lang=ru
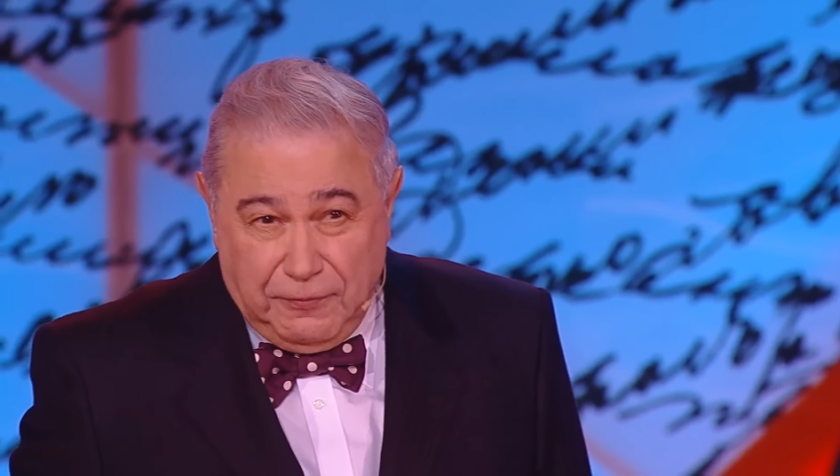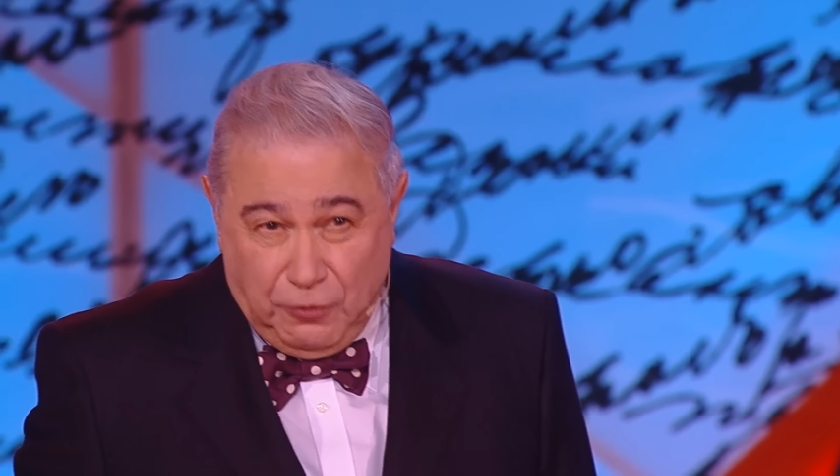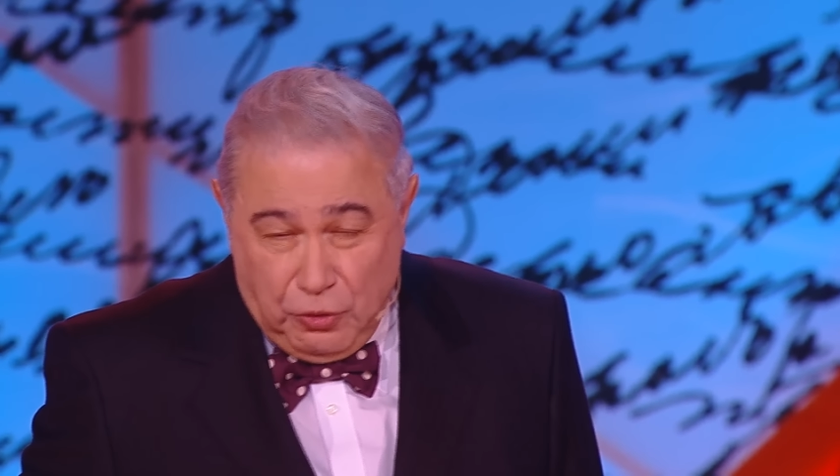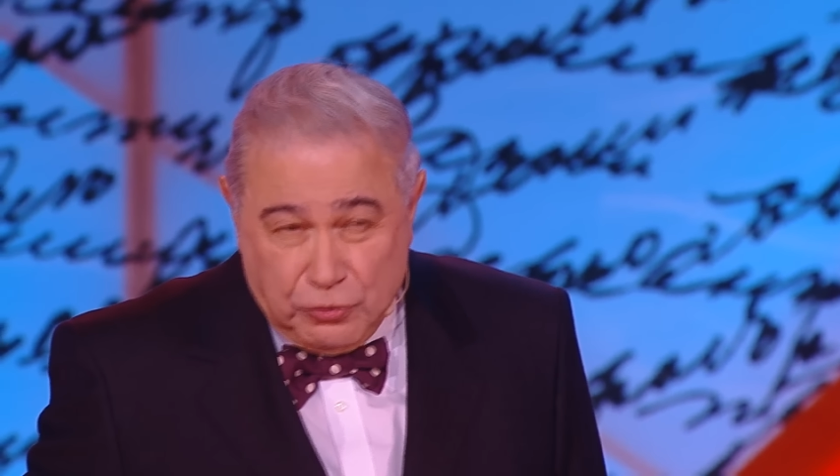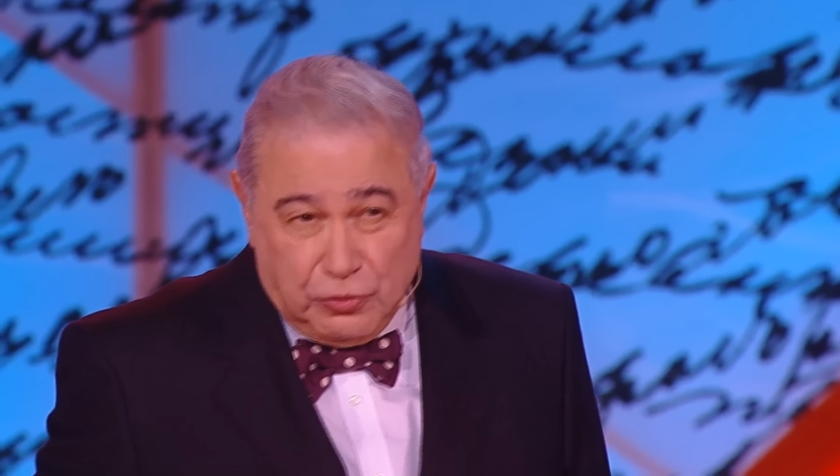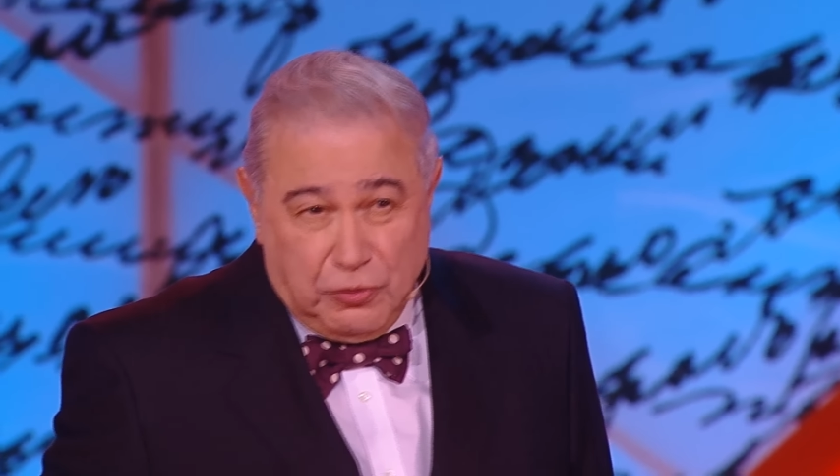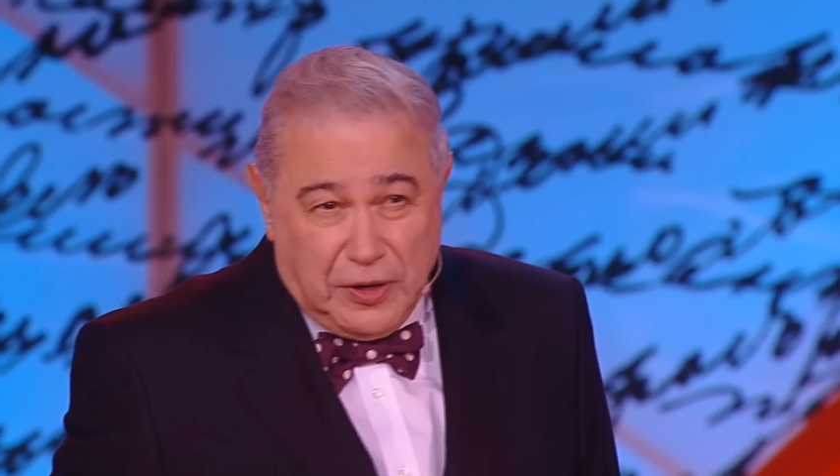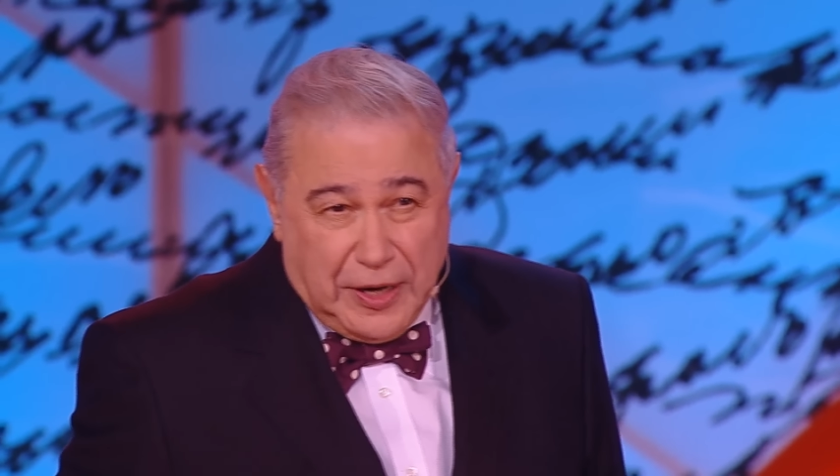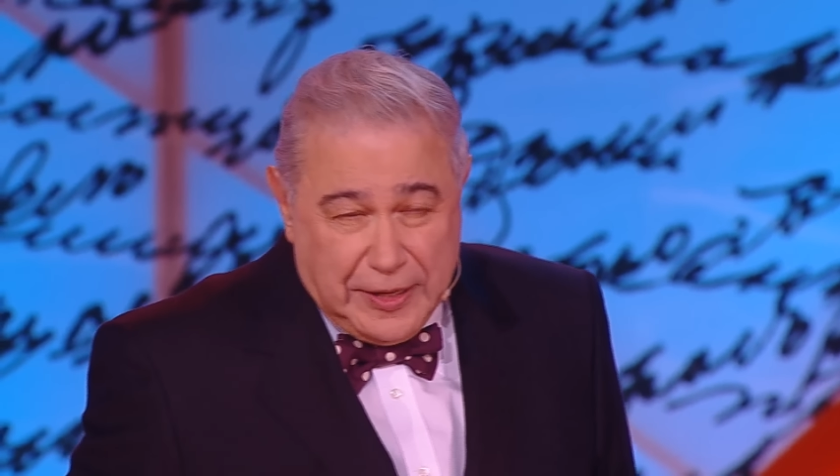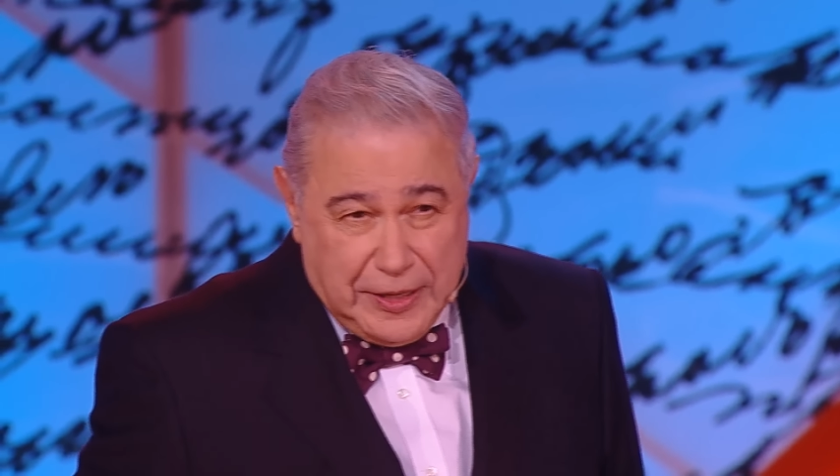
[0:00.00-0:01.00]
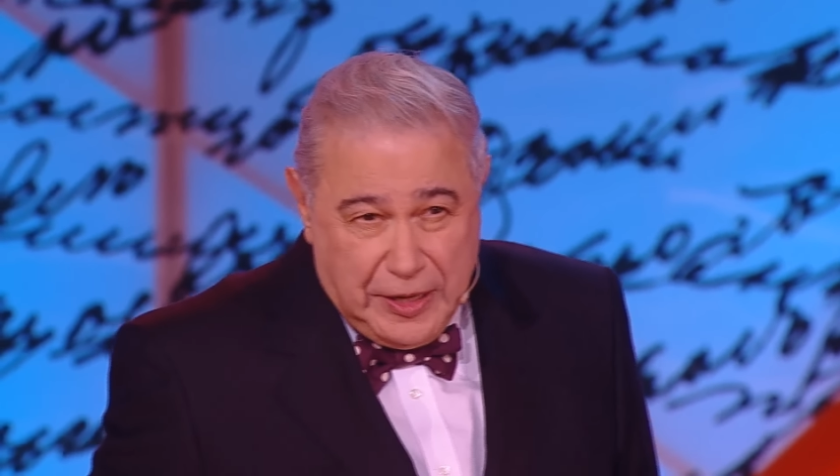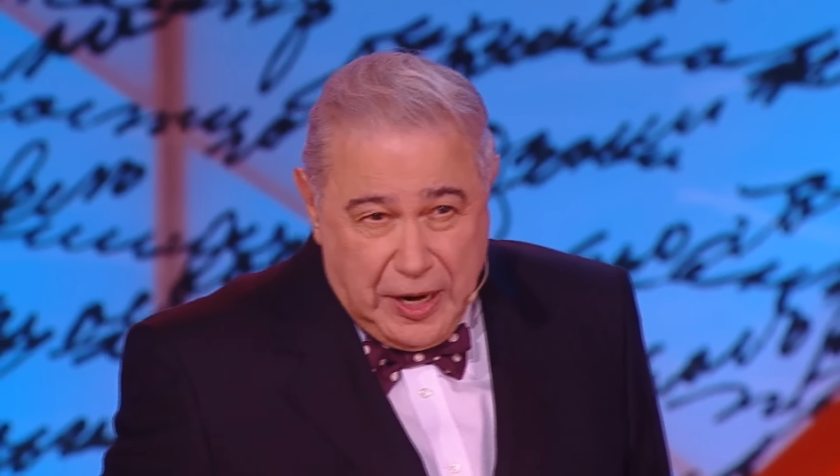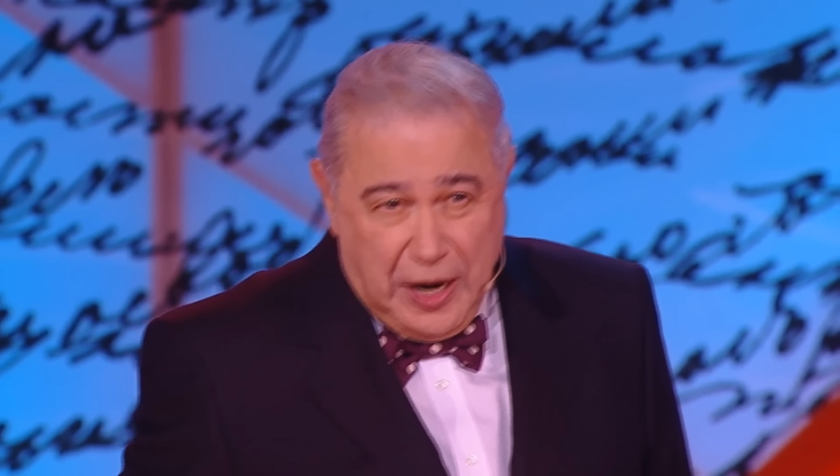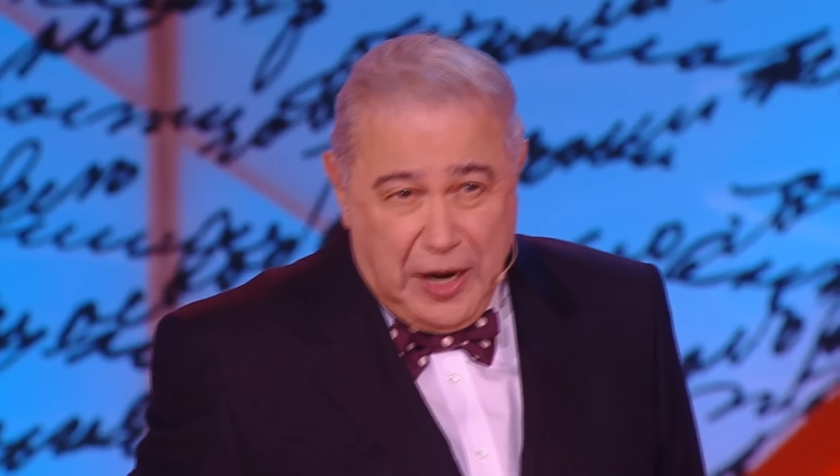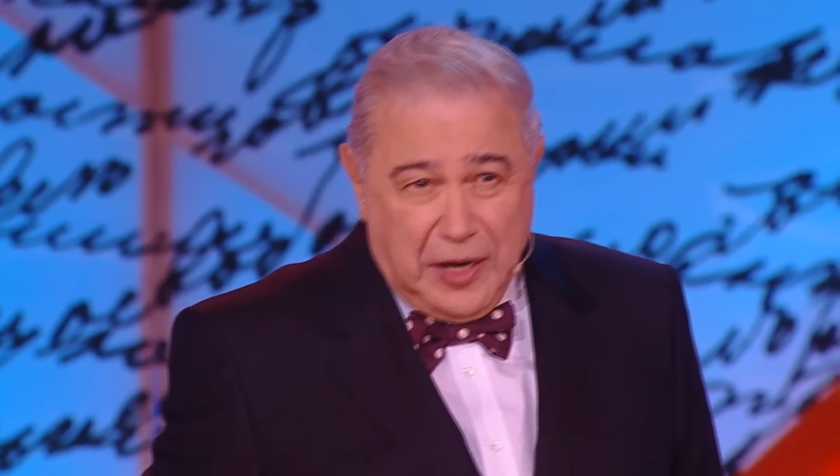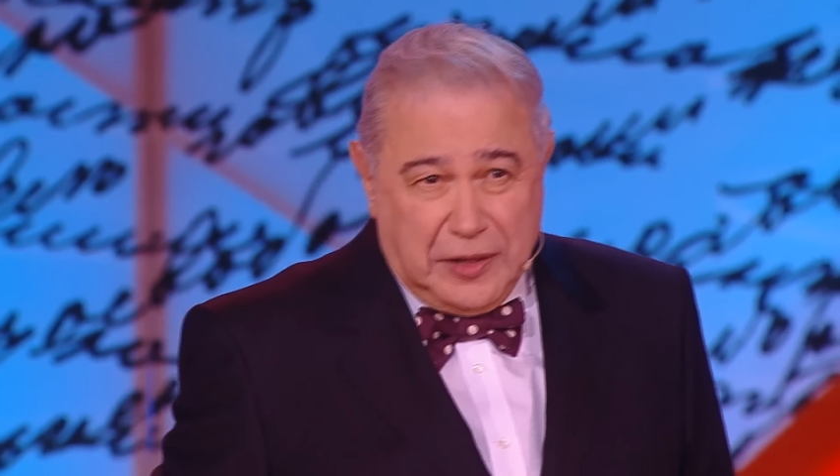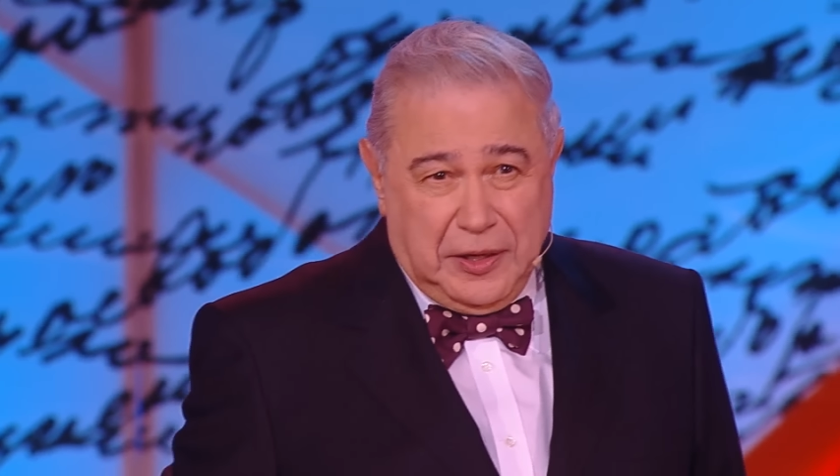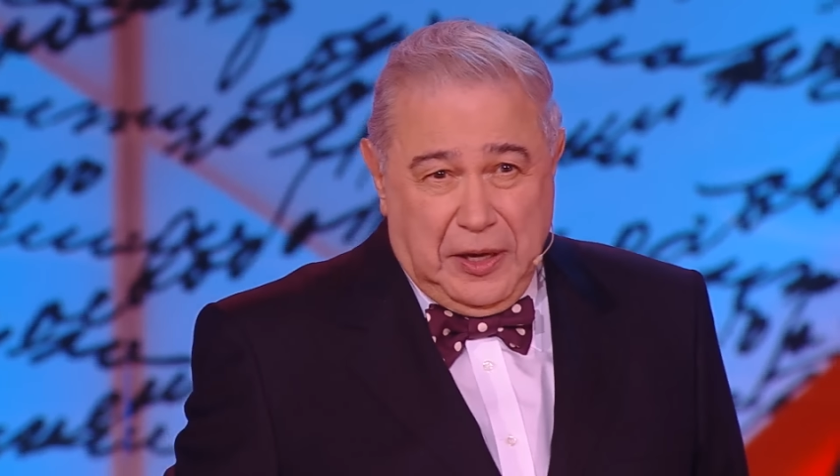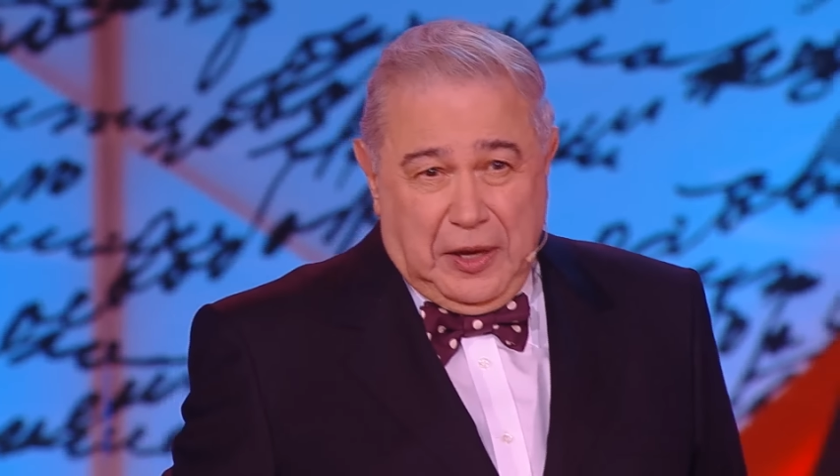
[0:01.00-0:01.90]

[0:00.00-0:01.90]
водку, коньяк,